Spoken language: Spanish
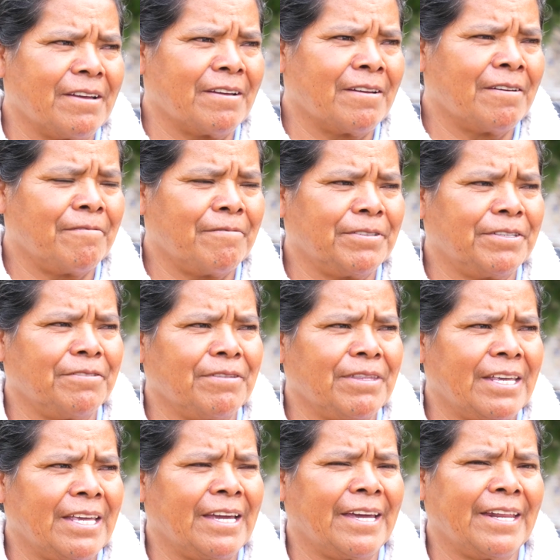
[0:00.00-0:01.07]
en cuestión
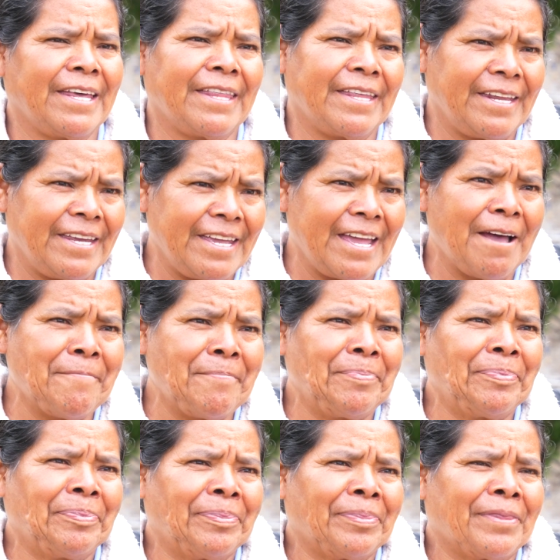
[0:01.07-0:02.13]
de ganadería.
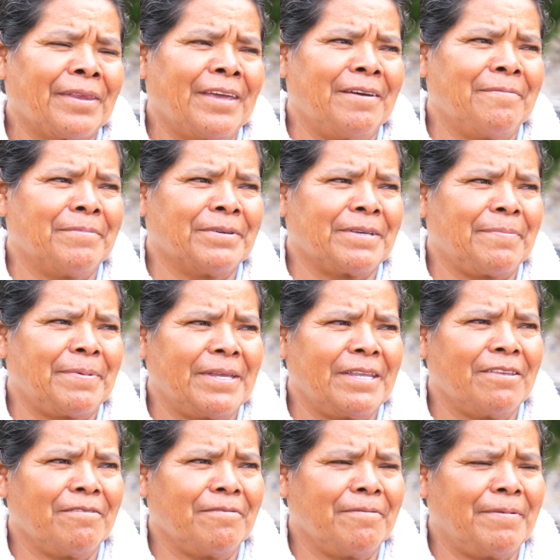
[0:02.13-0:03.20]
Hemos
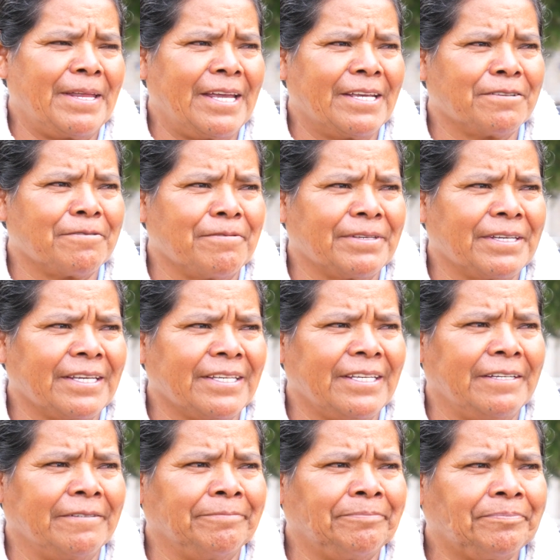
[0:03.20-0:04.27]
aprendido varias
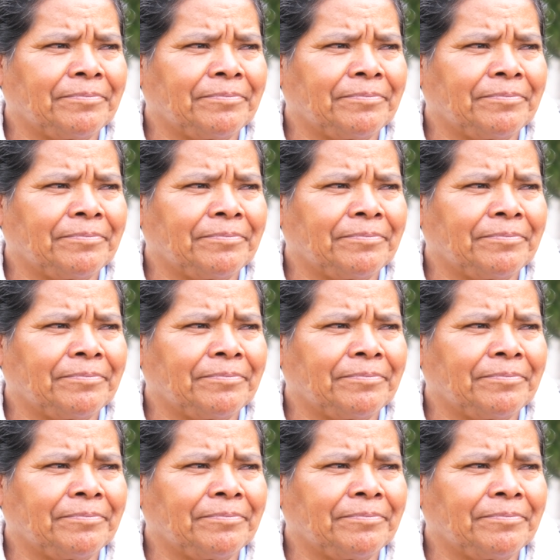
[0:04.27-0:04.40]
cosas y